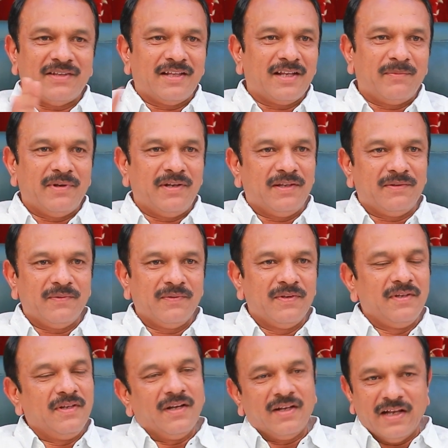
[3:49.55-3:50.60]
సందర్భం లేదు
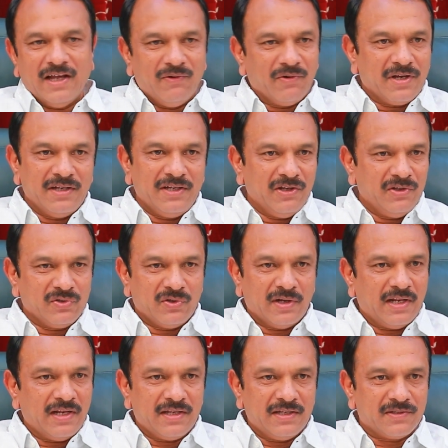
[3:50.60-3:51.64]
నా ఒక్క
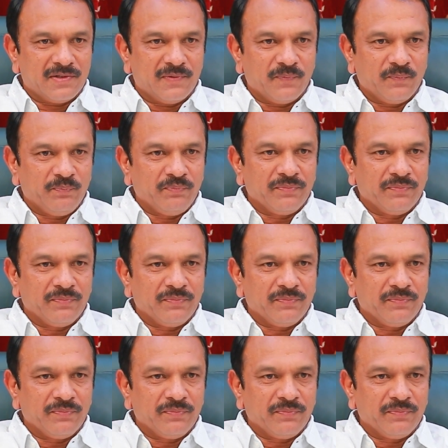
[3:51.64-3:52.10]
నియోజకవర్గానికి ఇచ్చిండు